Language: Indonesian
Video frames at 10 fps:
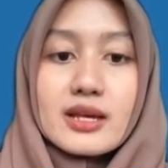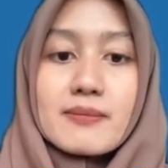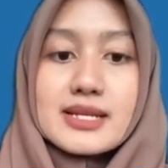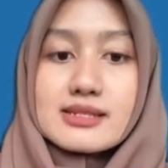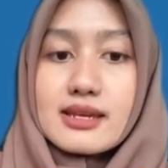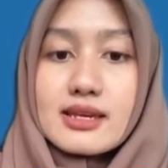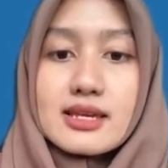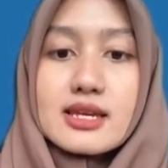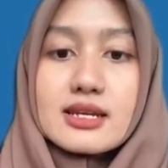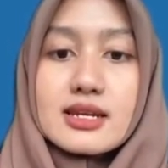
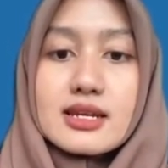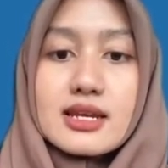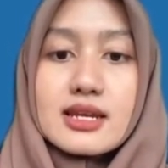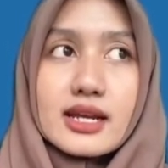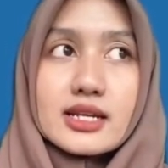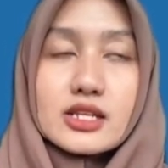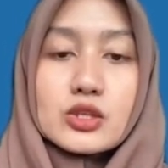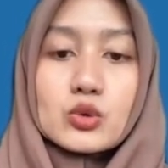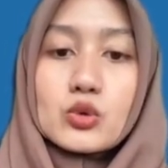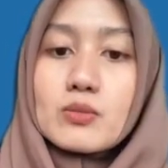Masehi dan era ini
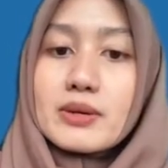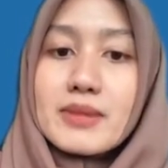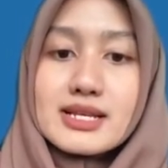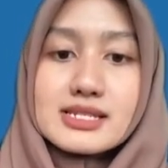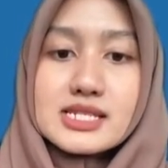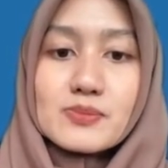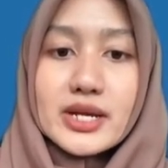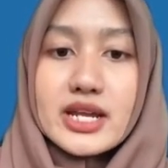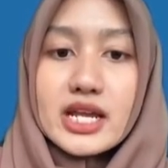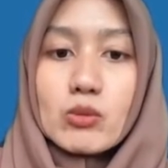itu berbasis
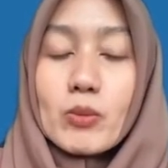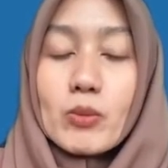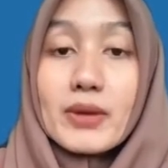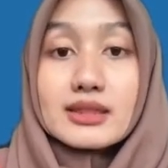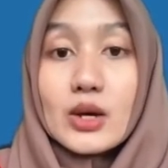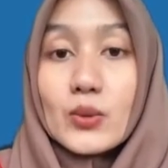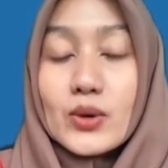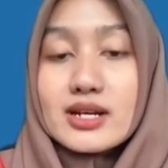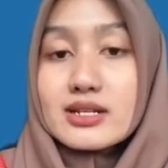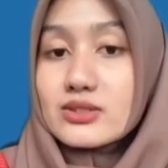pada ilmu
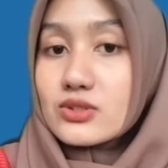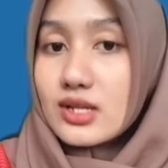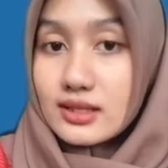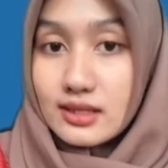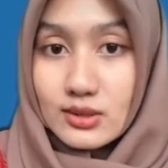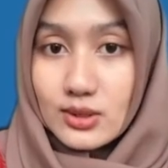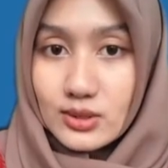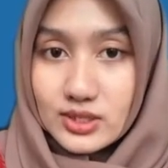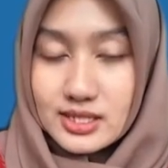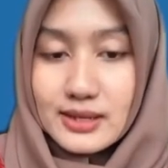pengetahuan dan juga
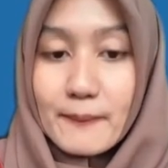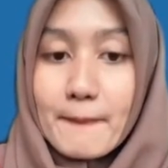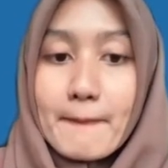teknologi.